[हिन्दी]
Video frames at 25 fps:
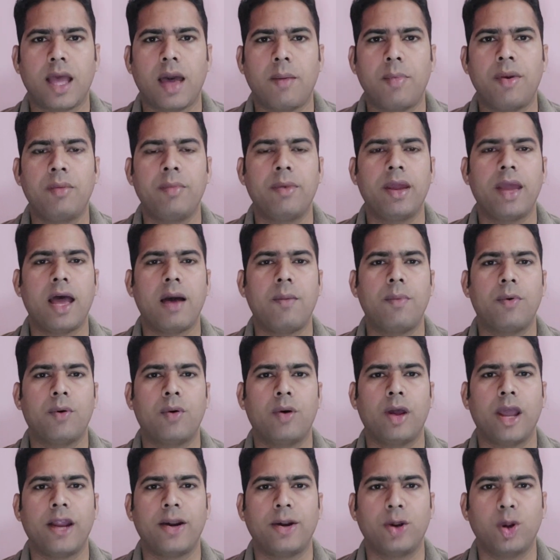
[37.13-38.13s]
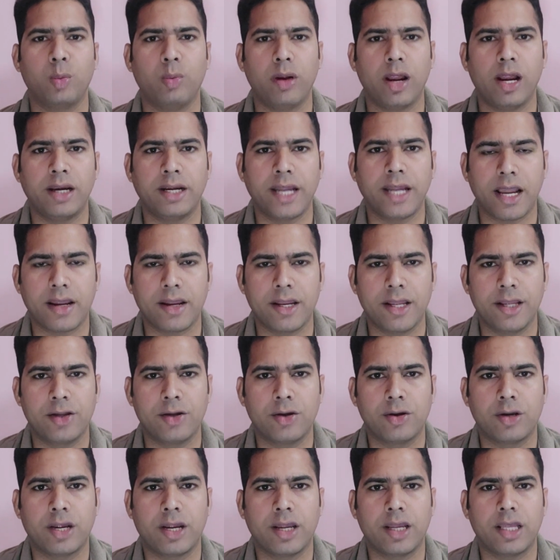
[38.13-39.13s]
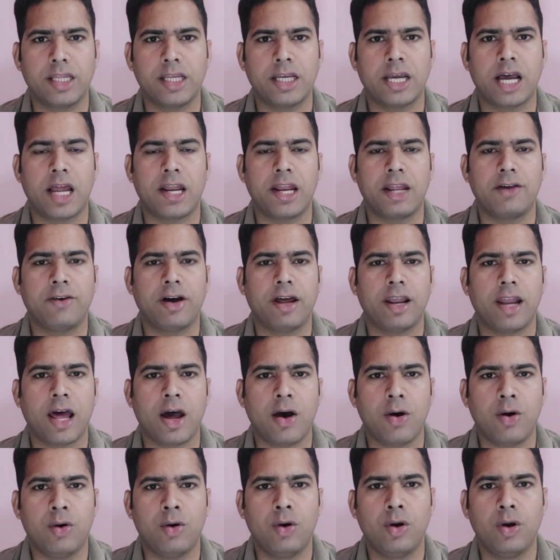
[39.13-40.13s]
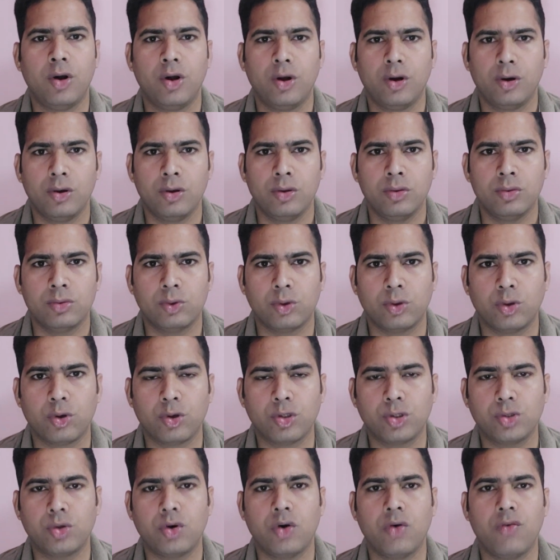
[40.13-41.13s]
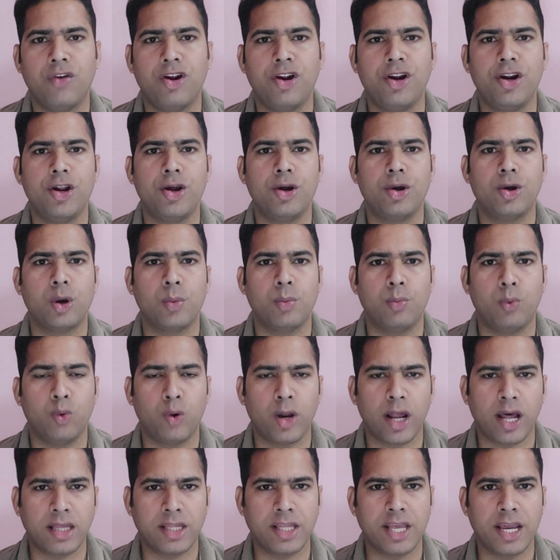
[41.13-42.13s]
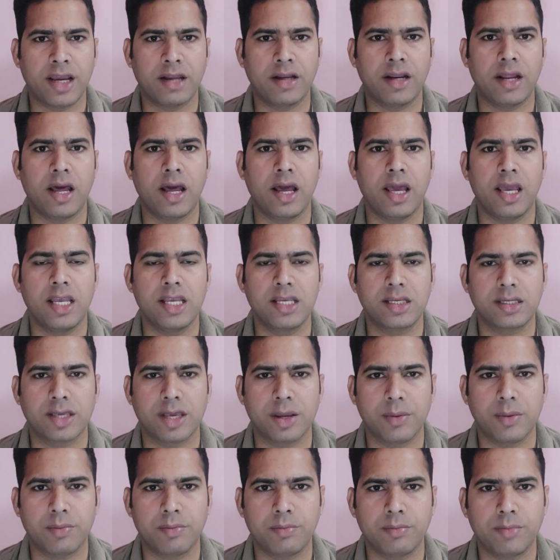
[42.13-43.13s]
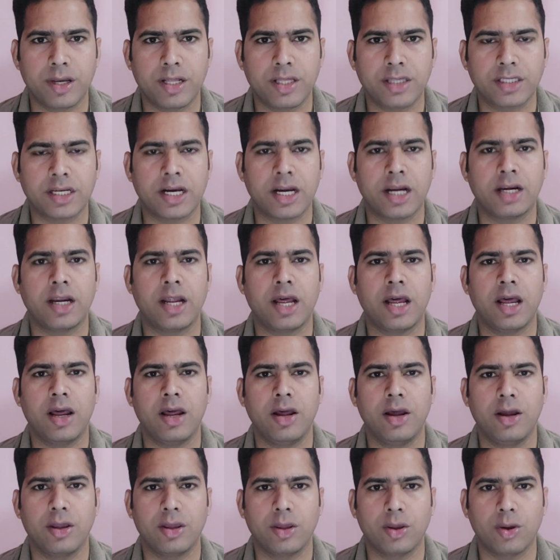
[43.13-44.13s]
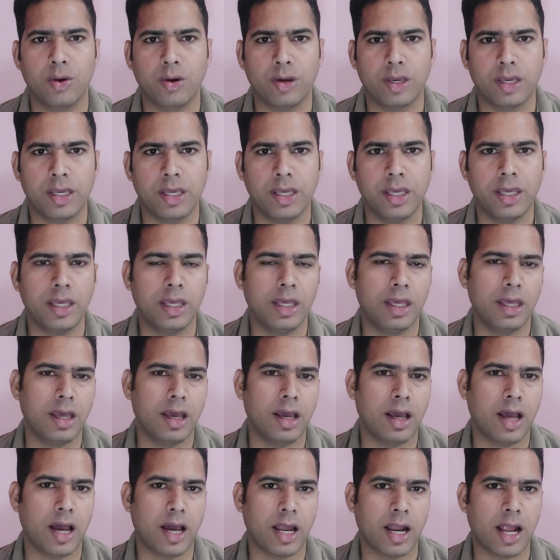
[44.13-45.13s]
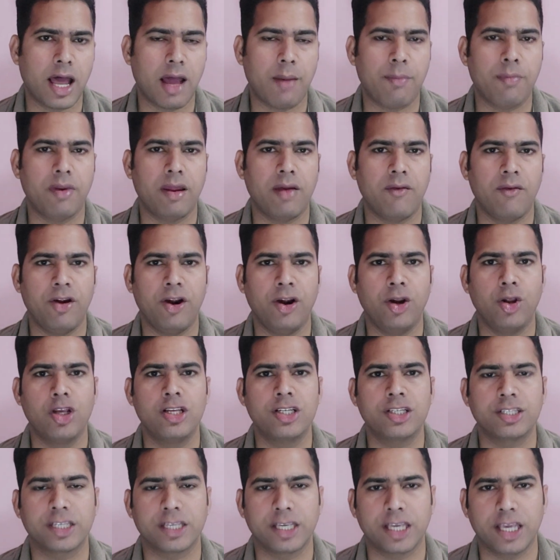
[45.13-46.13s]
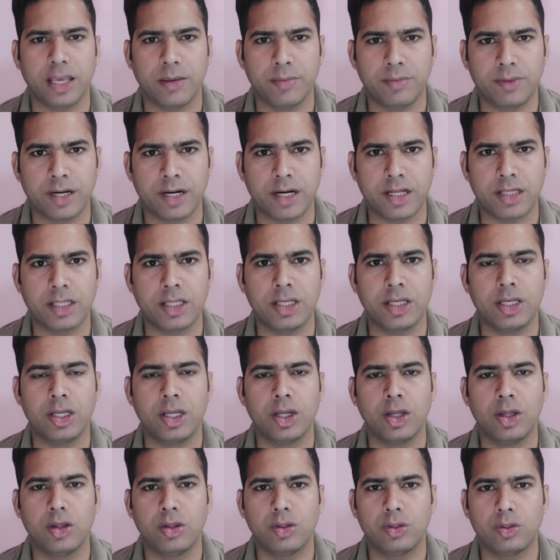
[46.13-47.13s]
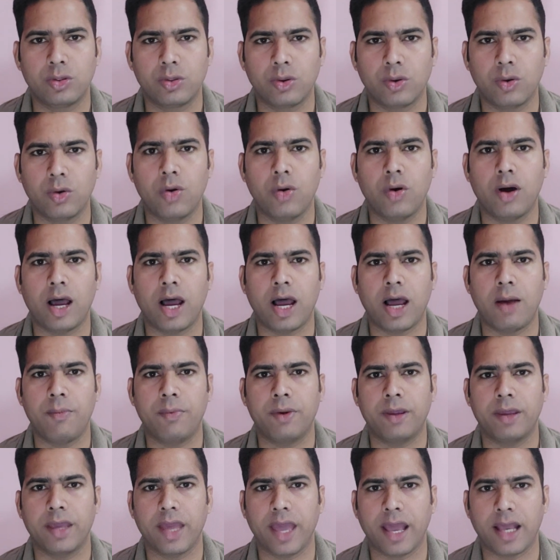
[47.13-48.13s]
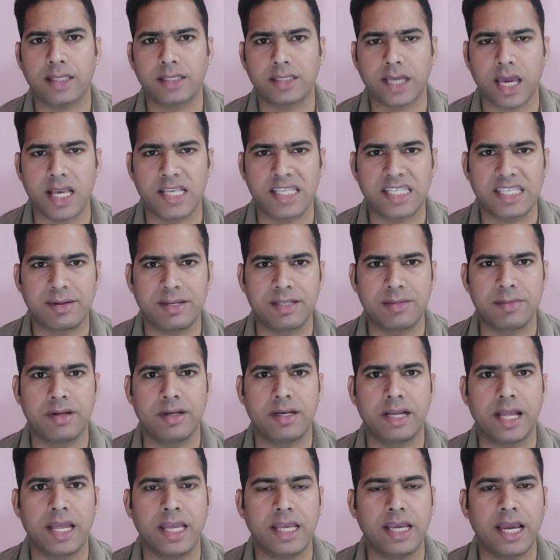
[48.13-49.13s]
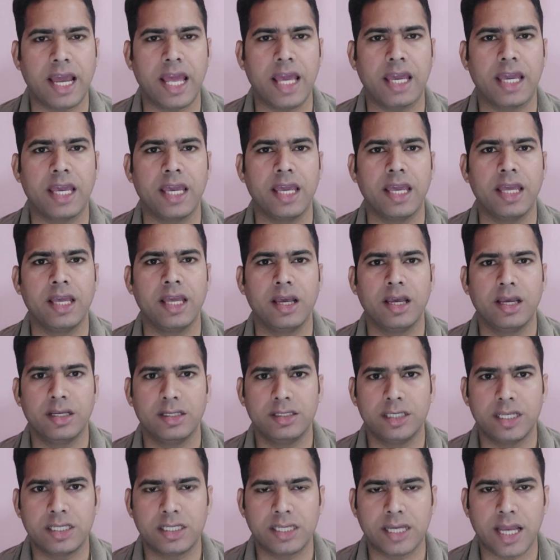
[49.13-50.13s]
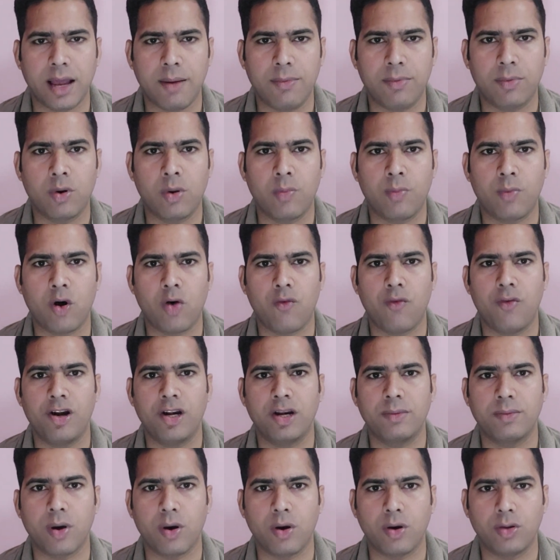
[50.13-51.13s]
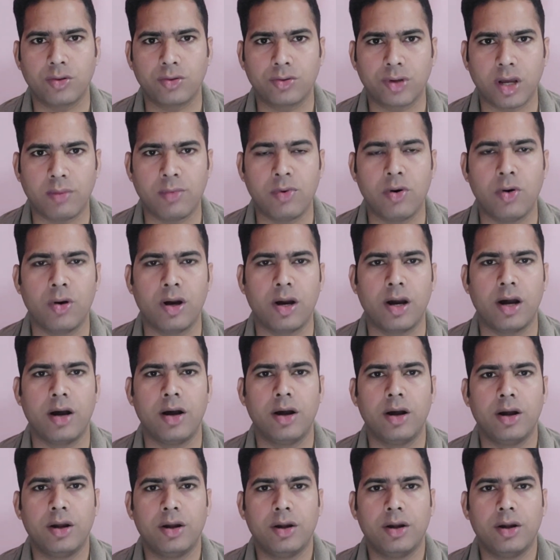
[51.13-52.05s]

अभी मैं आपको एंड्रू बेल टेक्निक को करके दिखाने वाला हूँ तो दोस्तों वीडियो को पूरा देखना स्किप मत करना क्योंकि अगर आपने वीडियो स्किप कर दी तो आपकी एक्सरसाइज समझ में नहीं आएगी जिससे आपको प्रॉफिट बहुत कम होगा